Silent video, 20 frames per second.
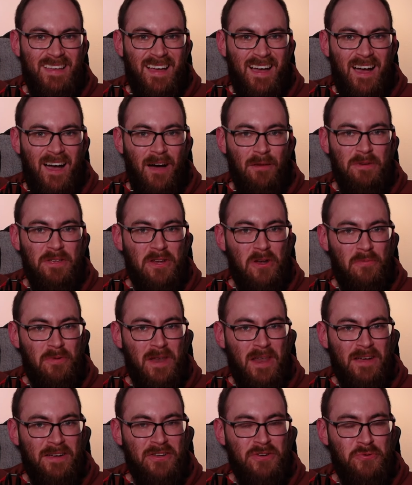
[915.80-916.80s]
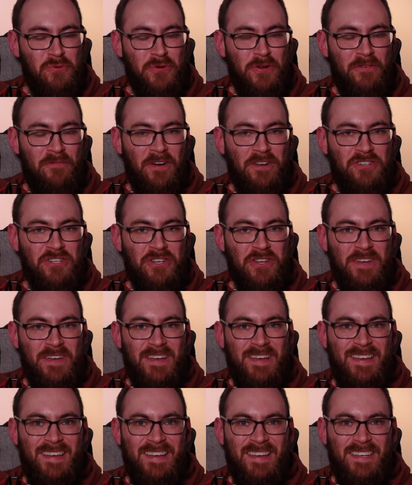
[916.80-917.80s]
Aber ich glaube, lang genug gequatscht.
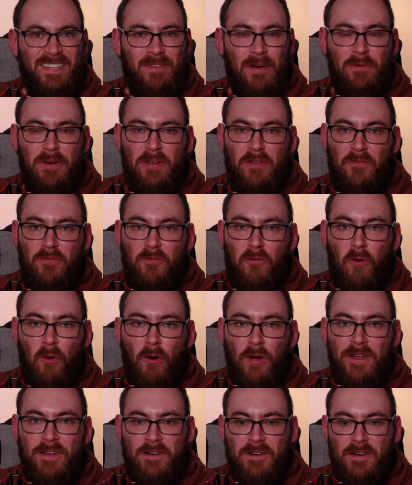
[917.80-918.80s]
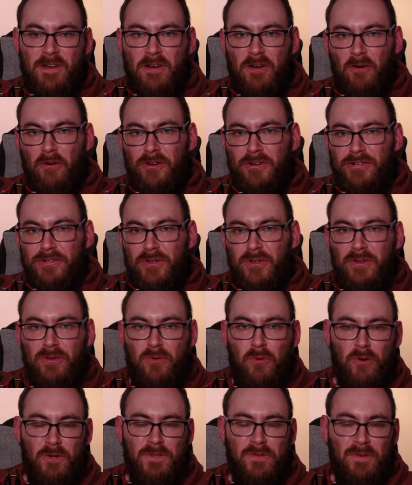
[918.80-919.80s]
War meine Freude, euch
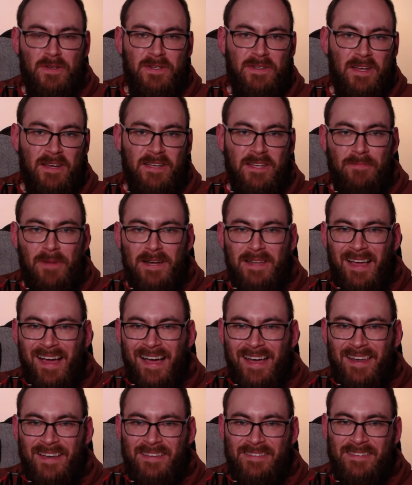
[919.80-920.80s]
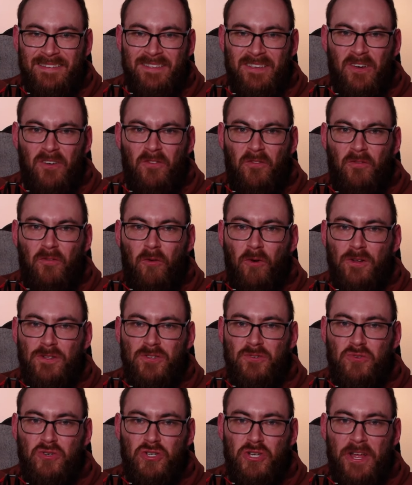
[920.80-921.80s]
kurz und knackig mal die Highlights
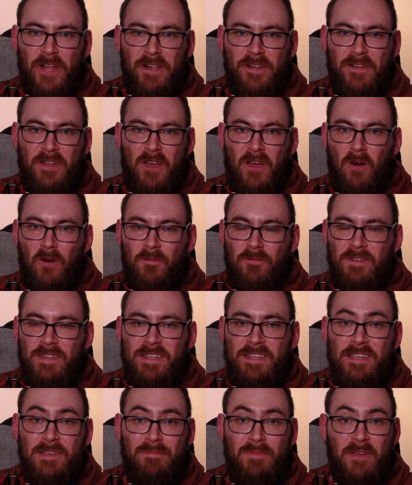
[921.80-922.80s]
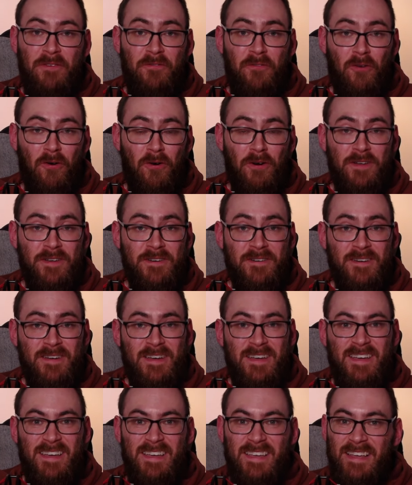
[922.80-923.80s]
vorzustellen, auf die ich mich freue
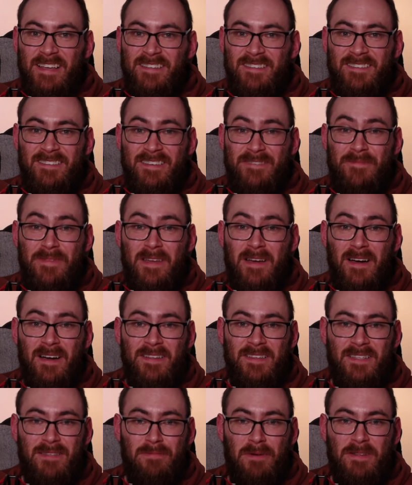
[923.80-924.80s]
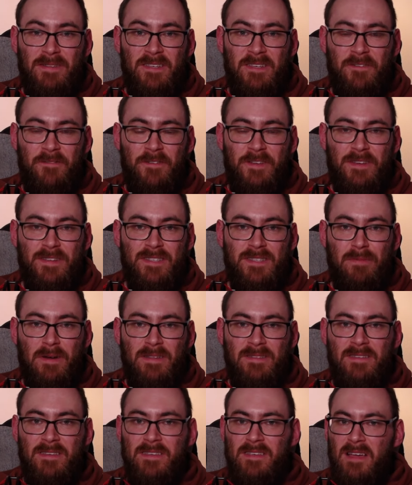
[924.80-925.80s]
jetzt im Jahr
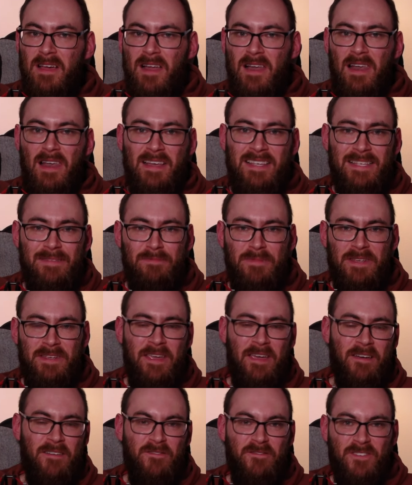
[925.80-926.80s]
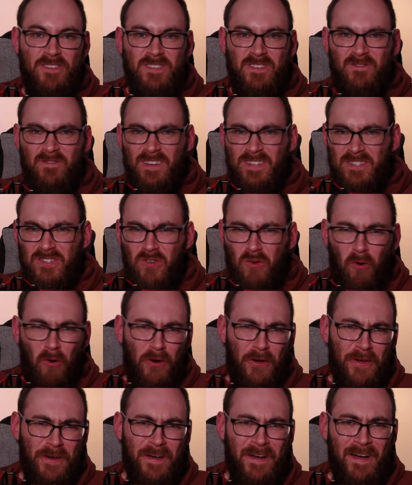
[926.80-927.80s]
2024. Lasst mich gern wissen, was
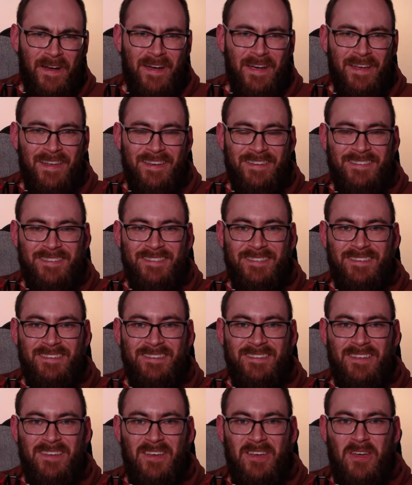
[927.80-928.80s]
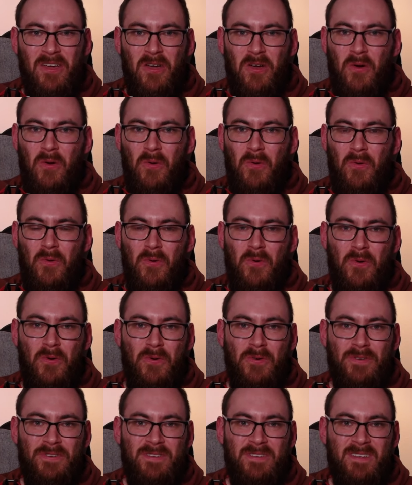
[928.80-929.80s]
eure Highlights sind
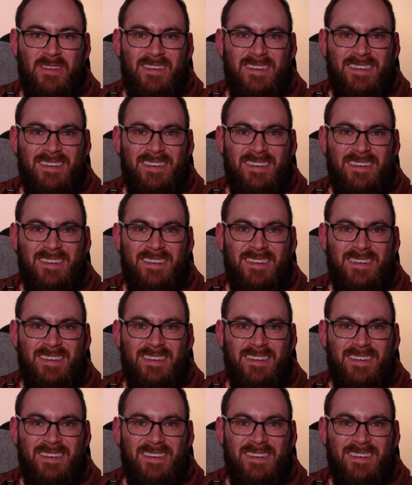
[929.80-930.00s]
und